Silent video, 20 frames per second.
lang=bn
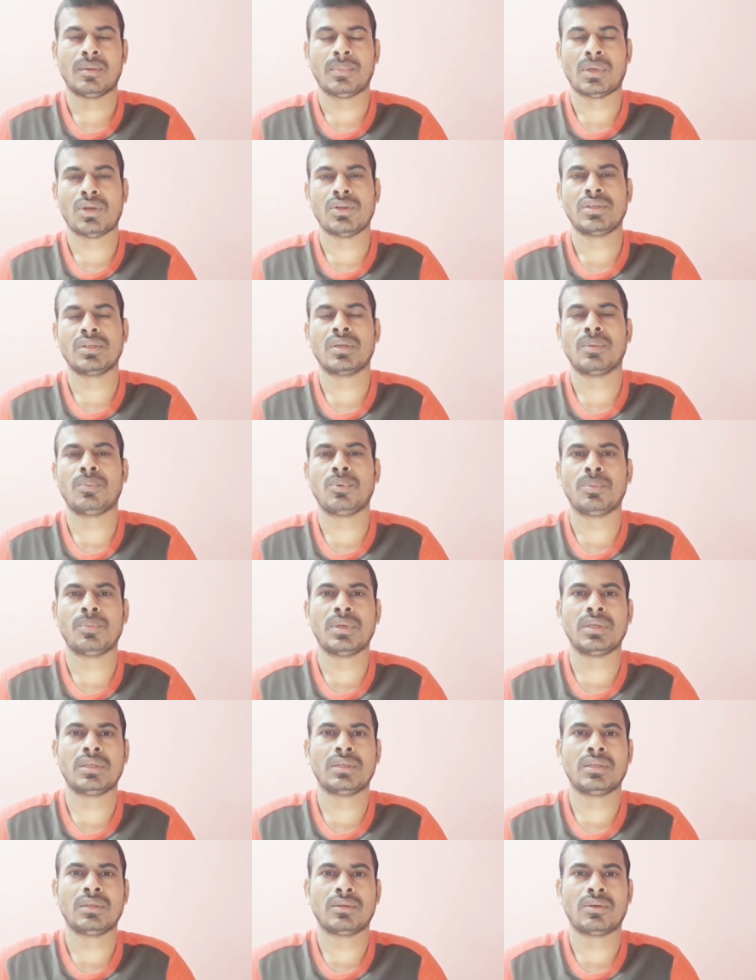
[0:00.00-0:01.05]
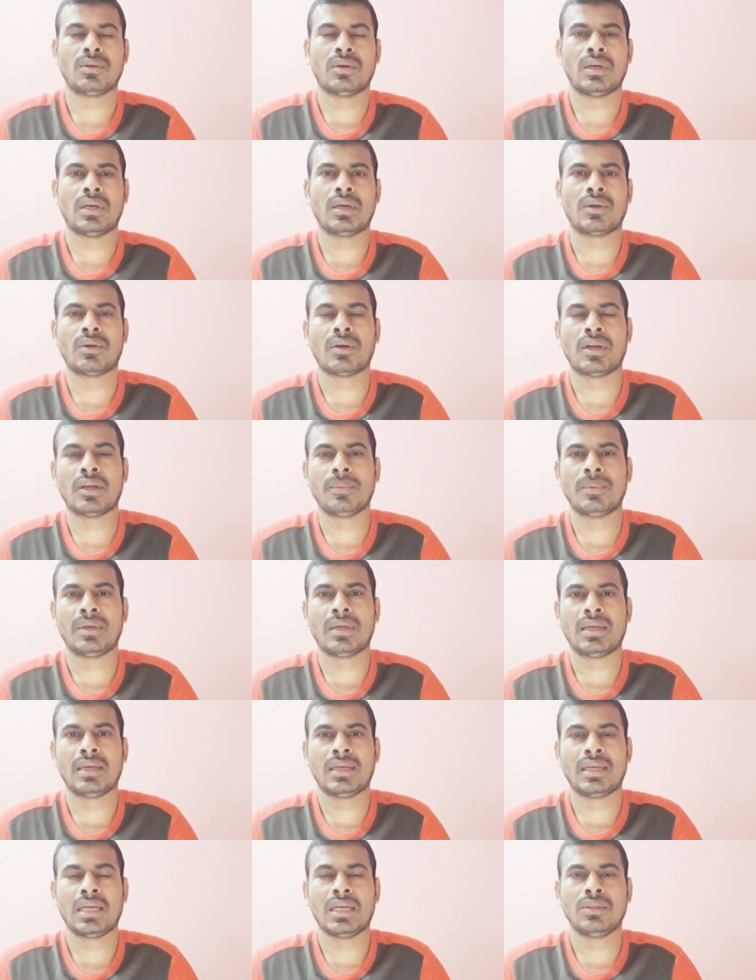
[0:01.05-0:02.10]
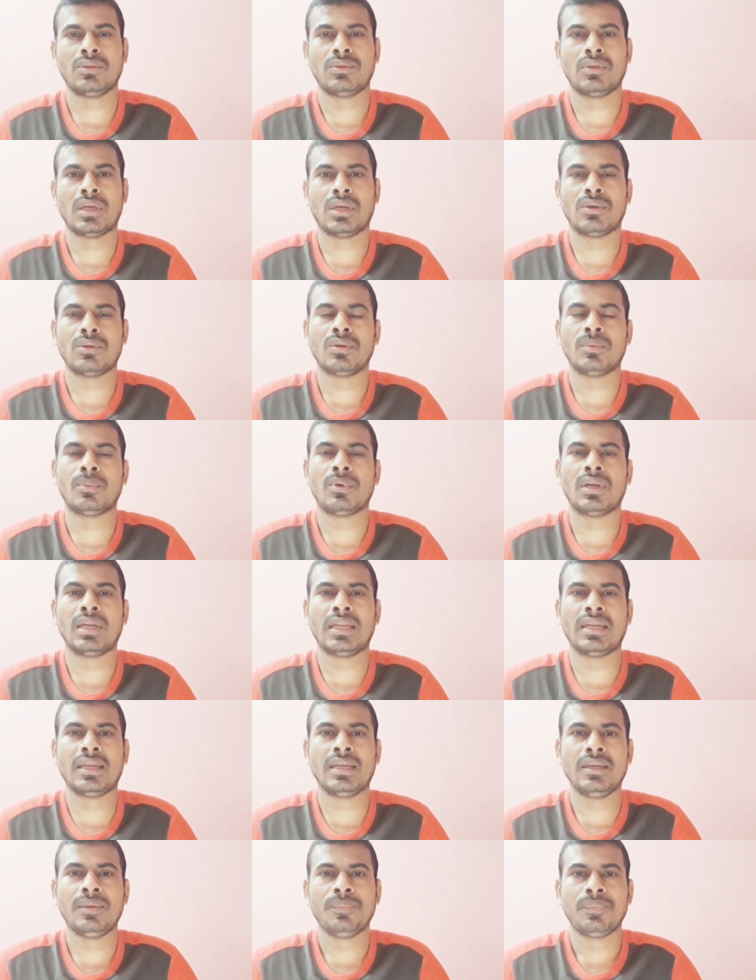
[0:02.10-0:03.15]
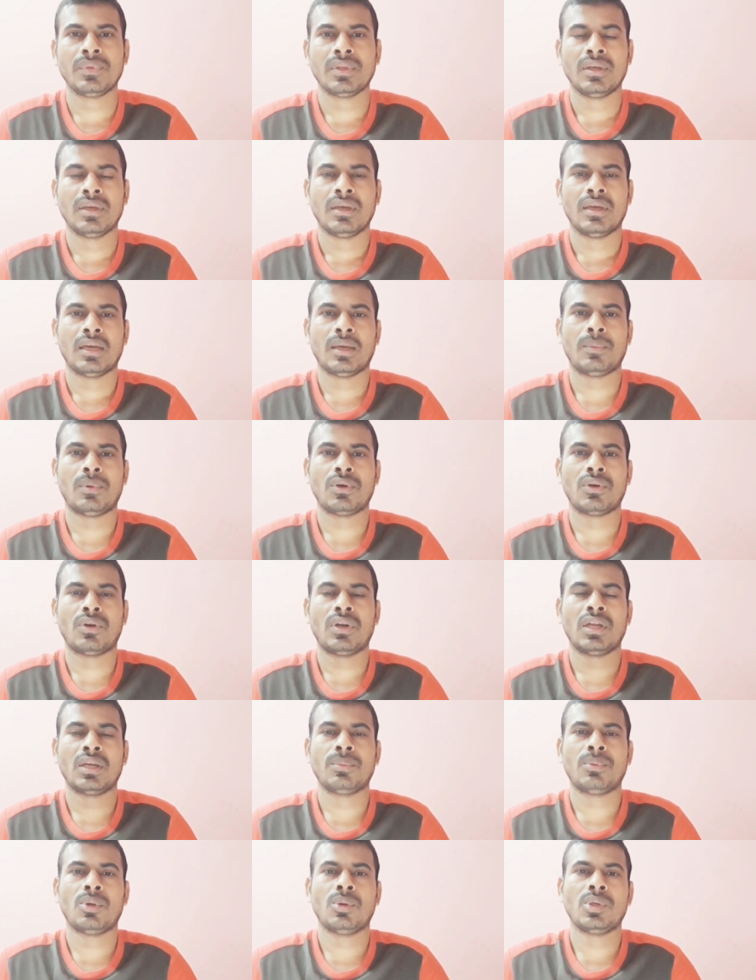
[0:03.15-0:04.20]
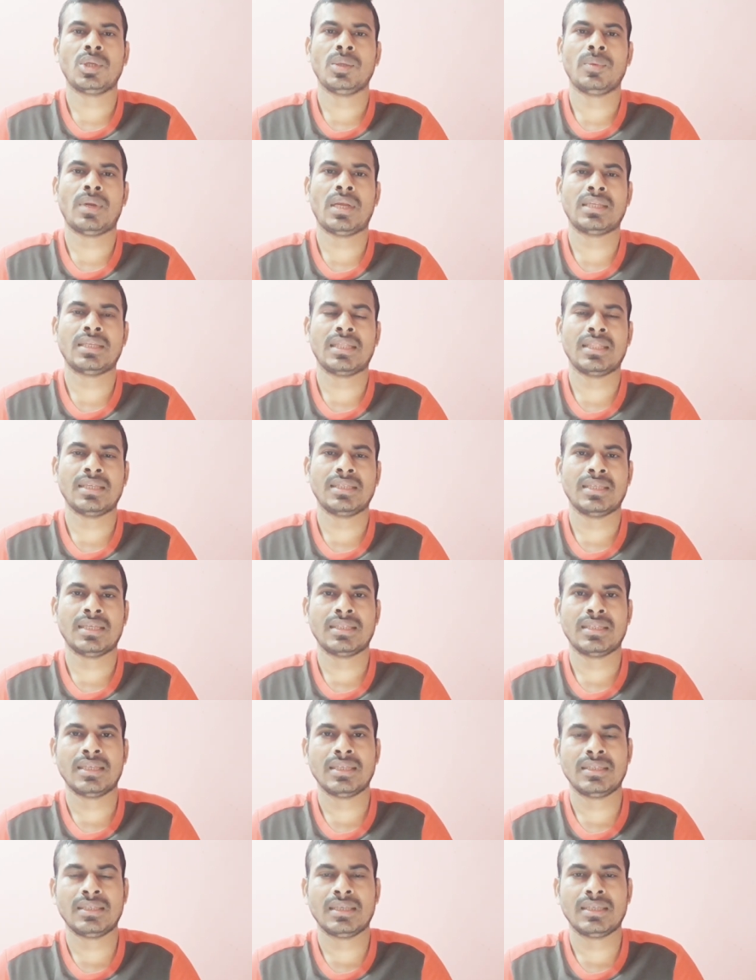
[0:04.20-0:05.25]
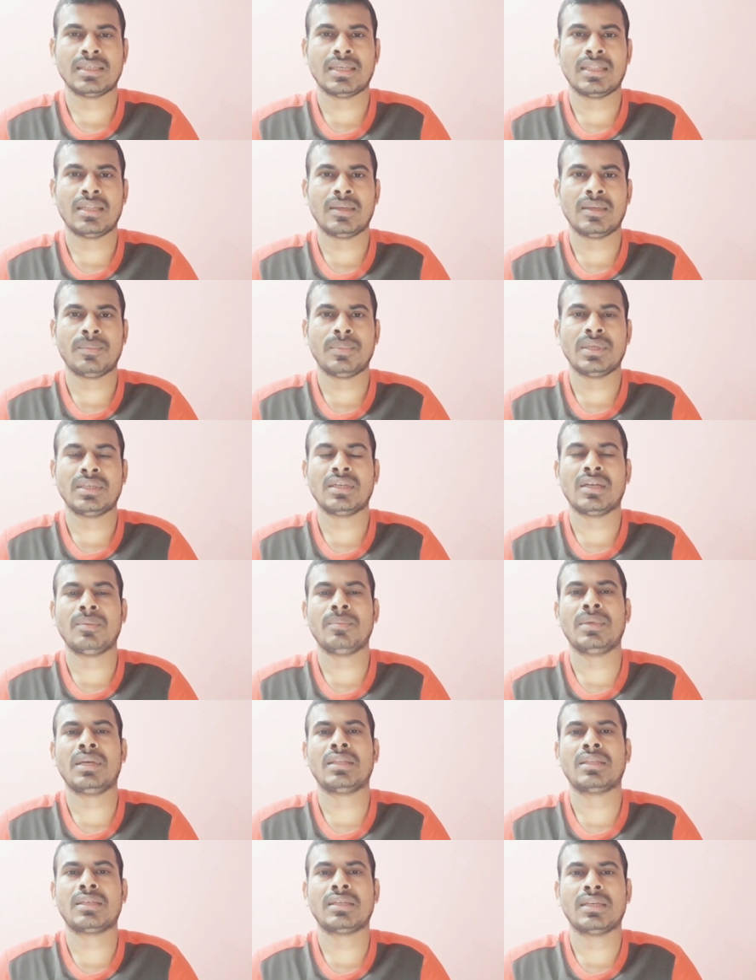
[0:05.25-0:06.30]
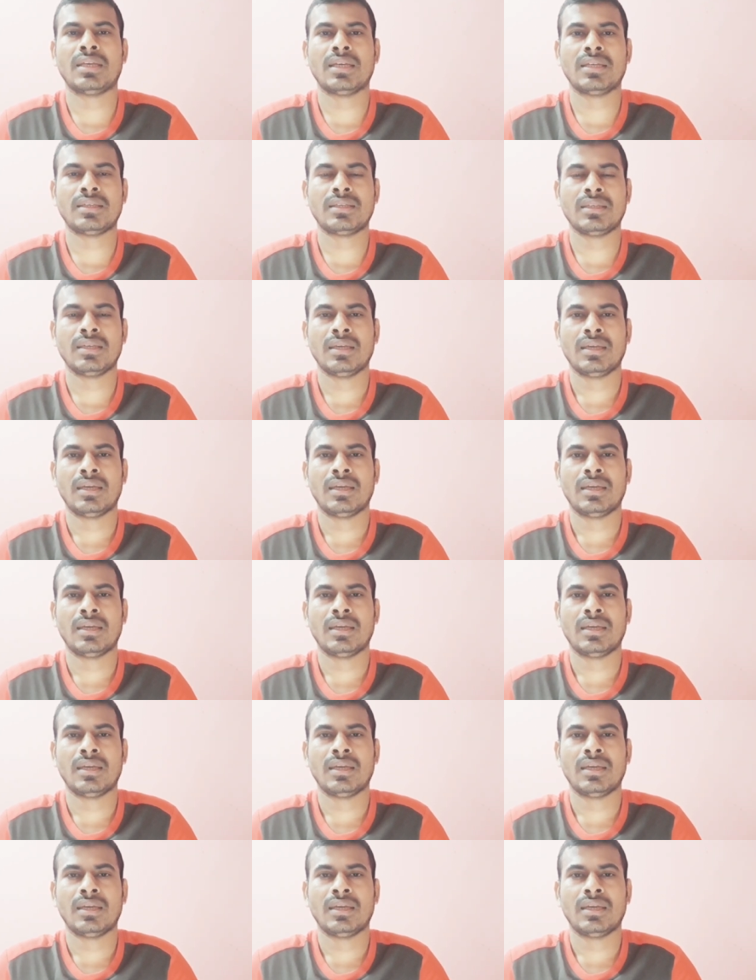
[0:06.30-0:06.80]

মালয়েশিয়া প্রবেশ করাবে না এটা কিন্তু এখনও বলে নাই এবং অনেক প্রবাসীরা জানতে চেয়েছেন যে যাদের বিশাল মেয়াদ শেষ